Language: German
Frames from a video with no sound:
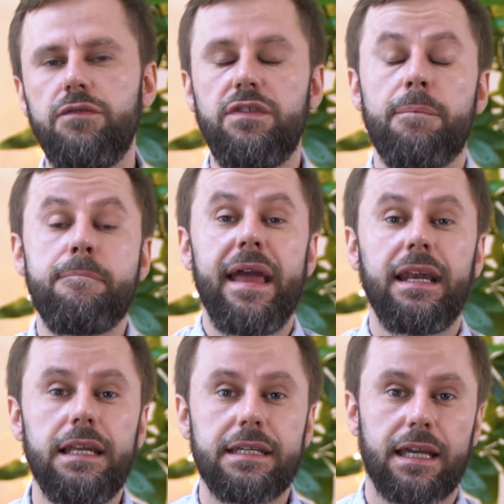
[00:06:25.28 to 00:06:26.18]
wie wir
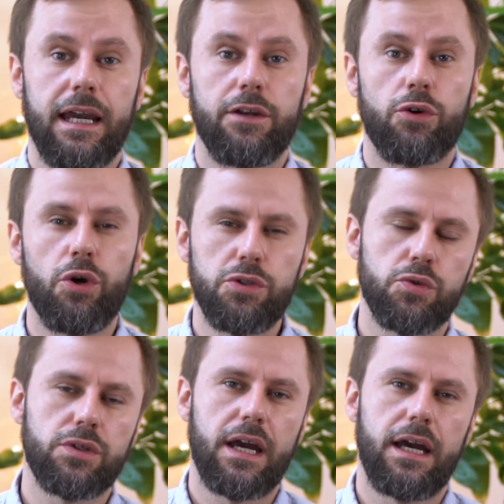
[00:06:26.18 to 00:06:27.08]
Männlichkeit
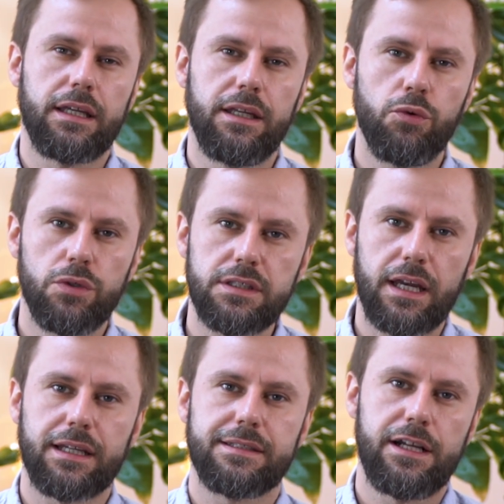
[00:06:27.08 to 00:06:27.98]
heutzutage in
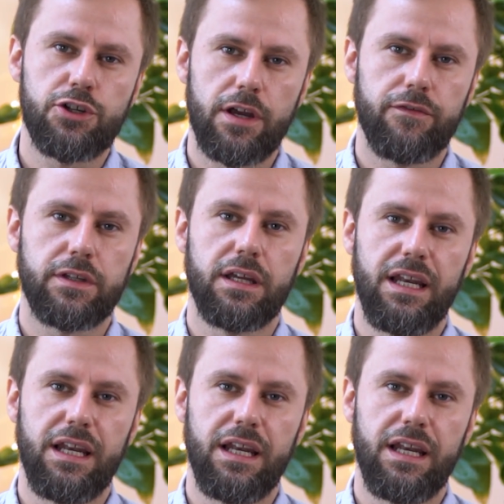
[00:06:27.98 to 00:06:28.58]
unserer Gesellschaft